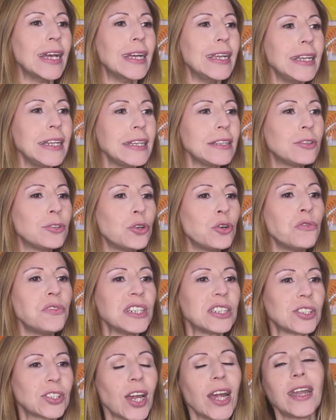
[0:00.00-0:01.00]
lì
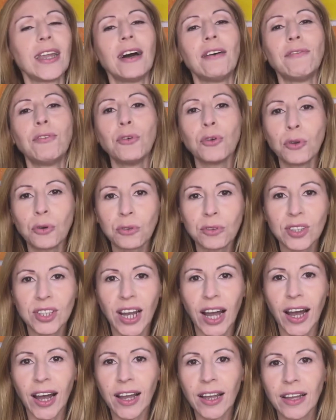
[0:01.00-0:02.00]
dove c'è la
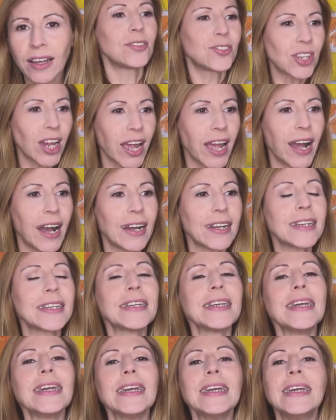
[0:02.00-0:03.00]
volontà c'è
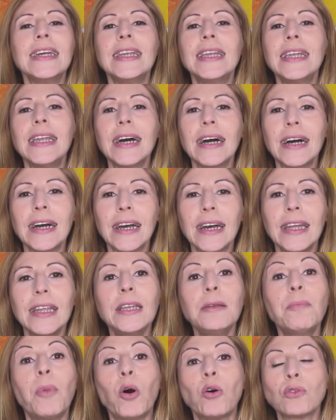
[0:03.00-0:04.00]
anche
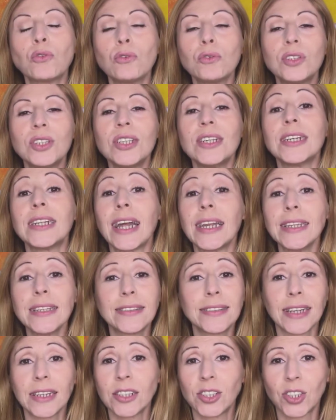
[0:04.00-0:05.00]
il modo di
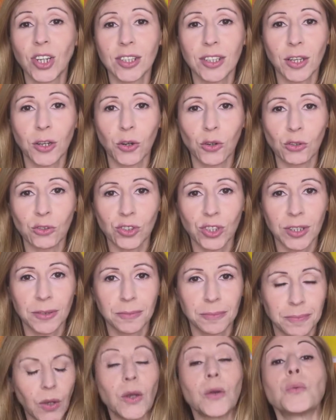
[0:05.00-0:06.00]
realizzare certe cose.
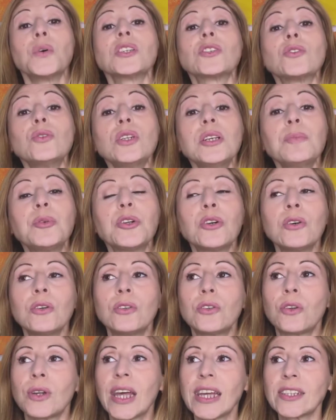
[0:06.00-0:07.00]
Questo
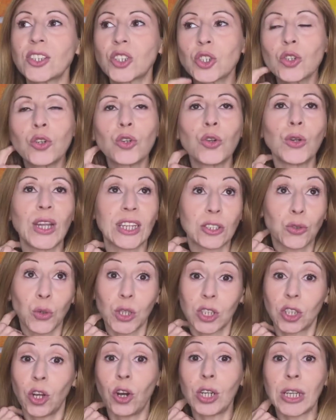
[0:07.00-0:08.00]
libro non è solo la sua
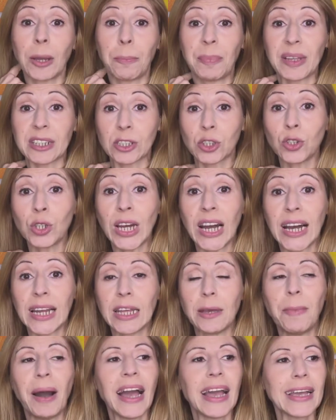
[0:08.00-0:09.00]
storia
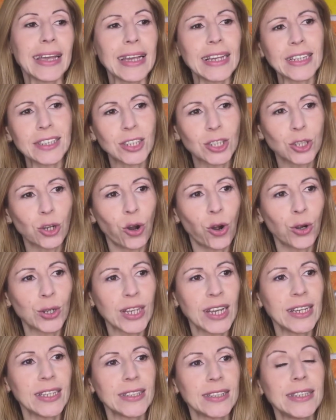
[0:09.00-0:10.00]
personale, ma anche la
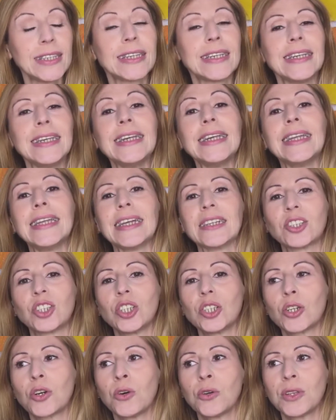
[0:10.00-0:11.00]
storia di chi l'ha
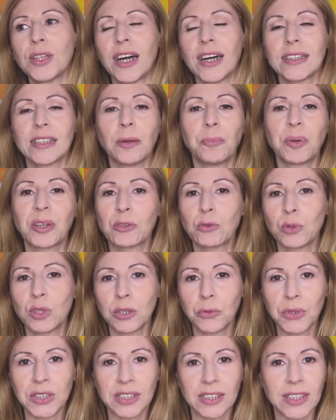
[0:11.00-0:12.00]
circondata per
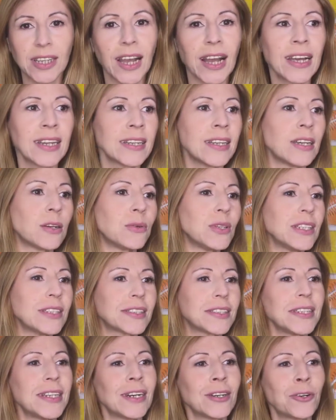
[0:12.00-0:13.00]
tutti questi anni, quindi
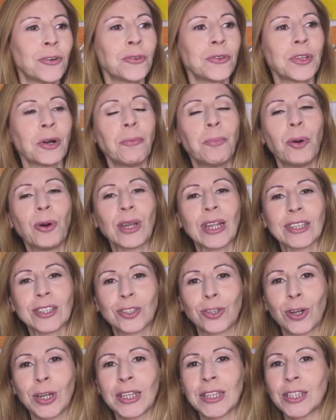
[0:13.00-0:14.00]
si racconta un po' la
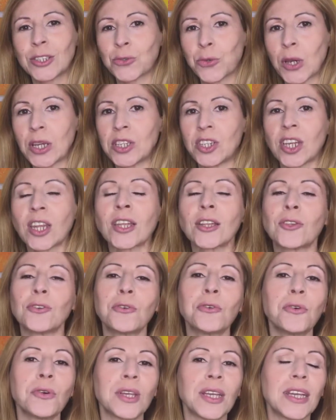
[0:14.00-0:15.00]
storia dei suoi
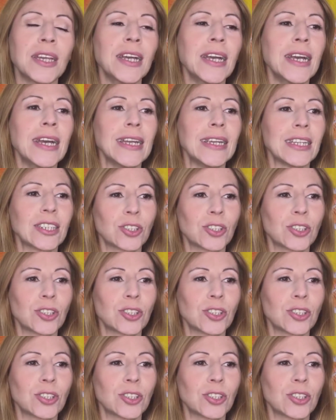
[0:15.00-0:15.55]
genitori, la